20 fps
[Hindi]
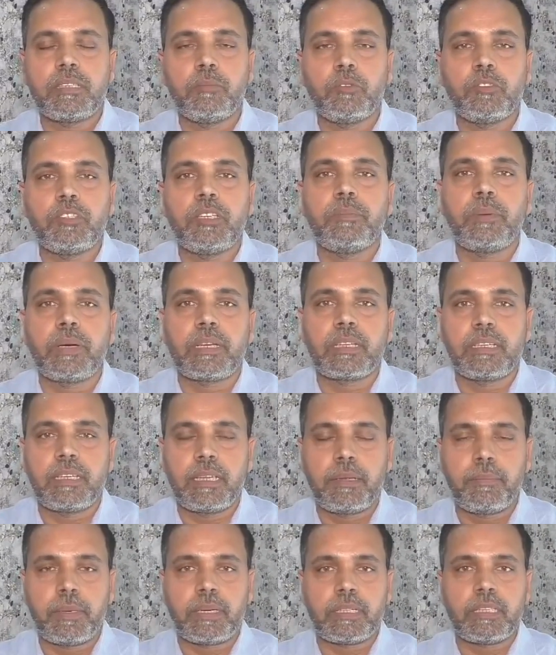से मुझे फ़र्क
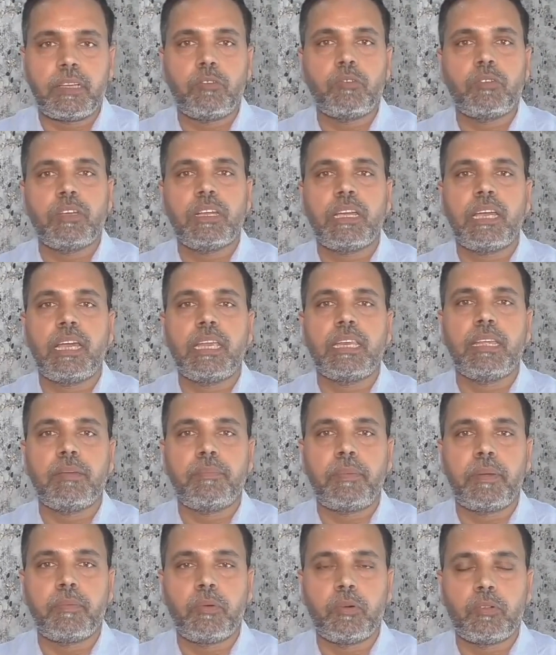नहीं पड़ता उनके
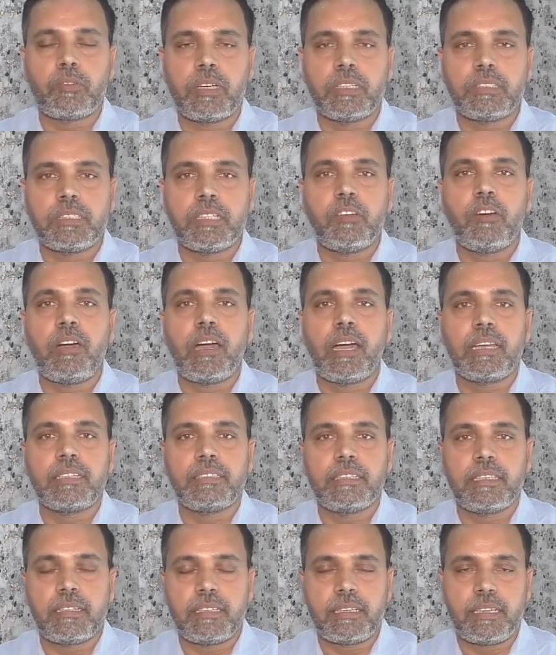करियर पे फोकस है और आगर
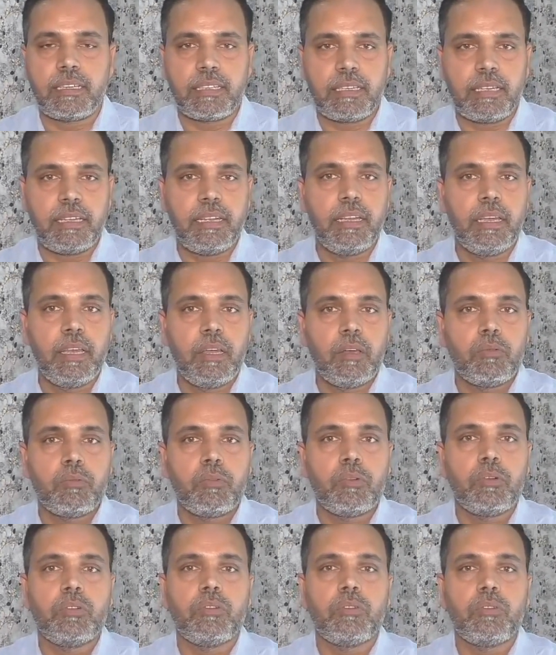चल करके
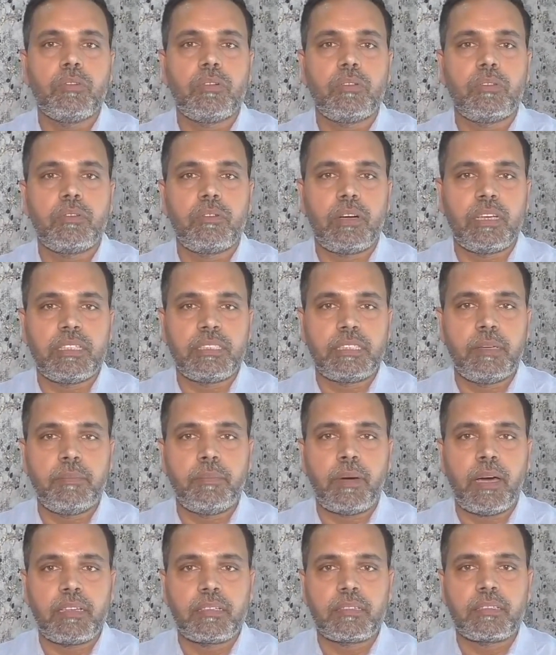वो अच्छे
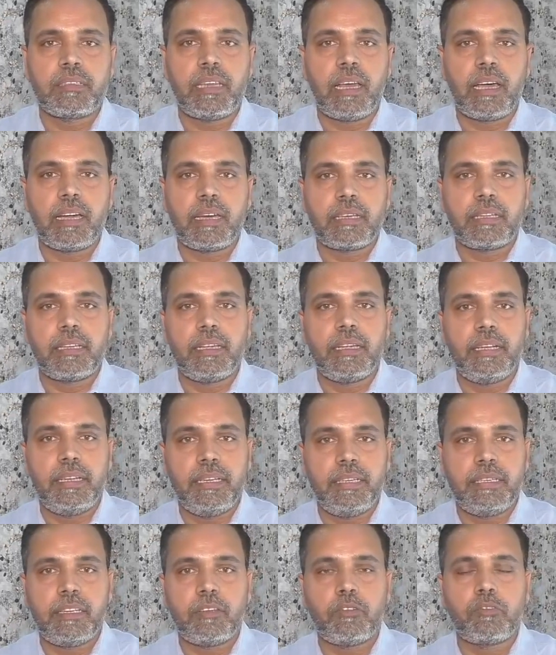मार्क्स ला करके
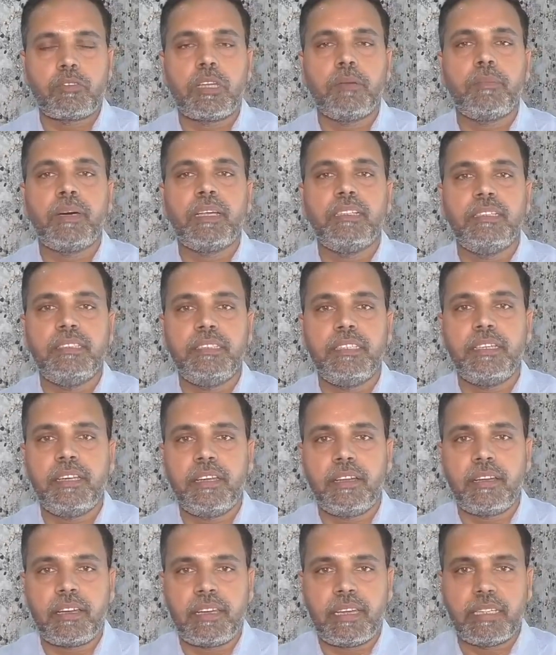इंटर उसके बाद
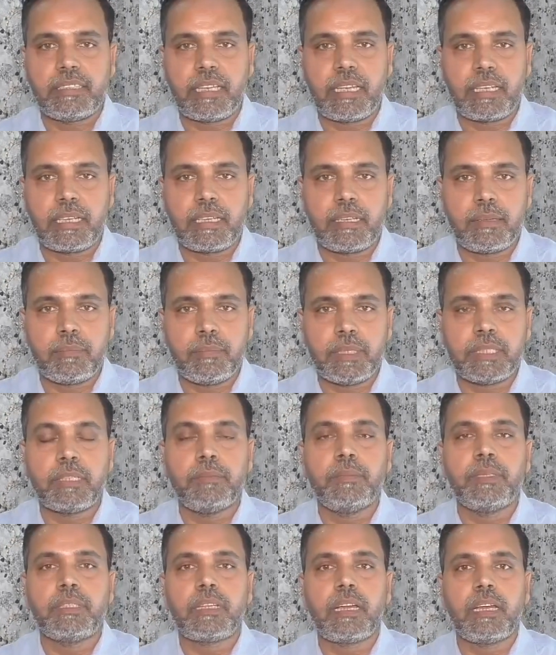इंजीनियरिंग करना चाहेंगे
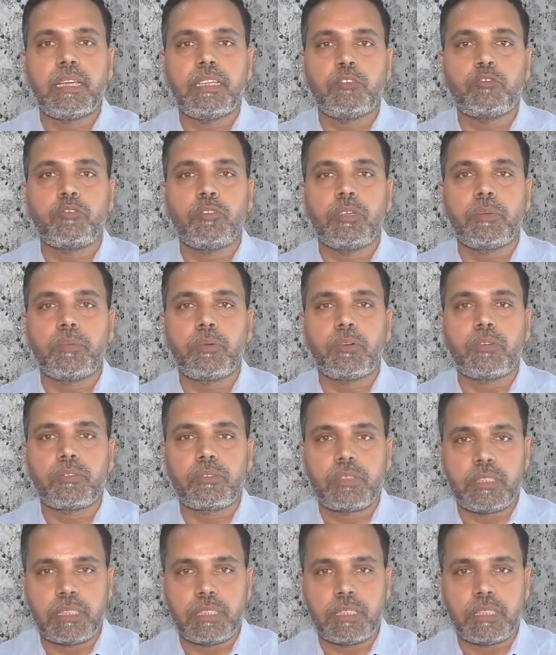बसंत मिश्रा न्यूज ट्वेंटी